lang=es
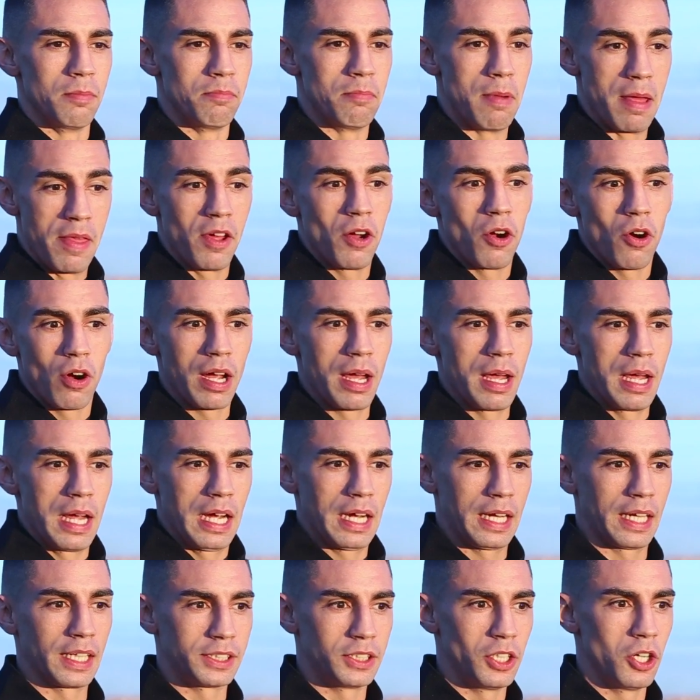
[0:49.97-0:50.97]
me dijo
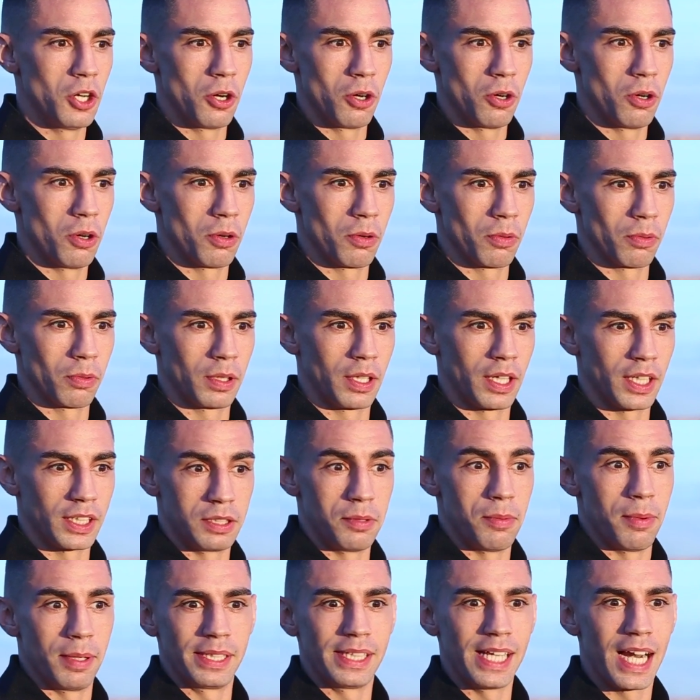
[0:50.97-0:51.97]
que, que si
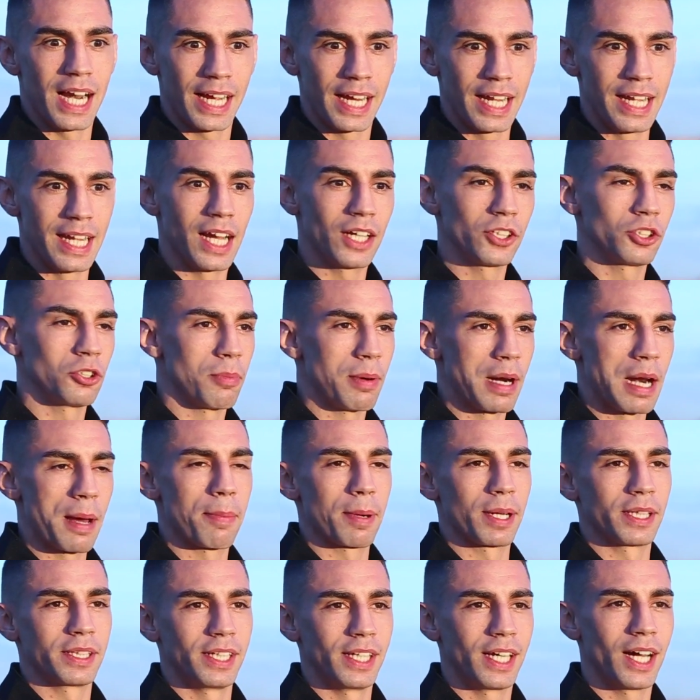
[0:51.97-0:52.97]
me metía al gimnasio para
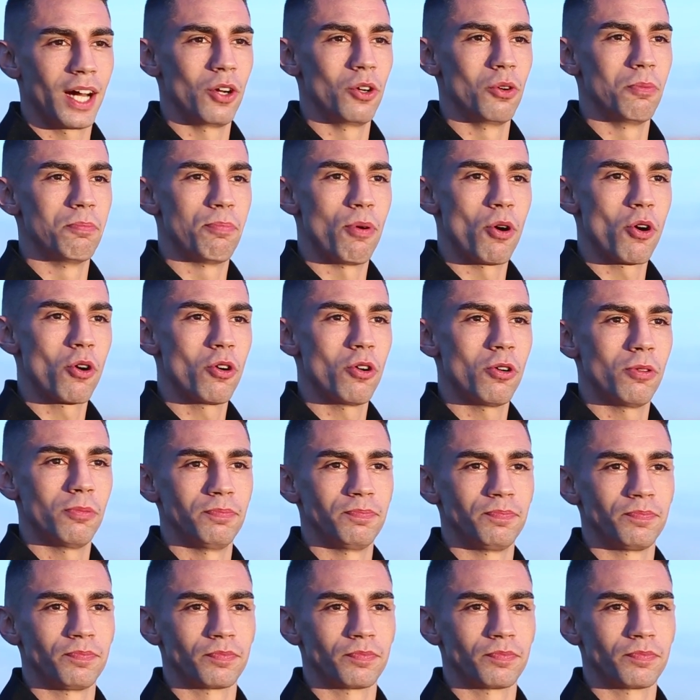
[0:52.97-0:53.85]
practicarlo un poco,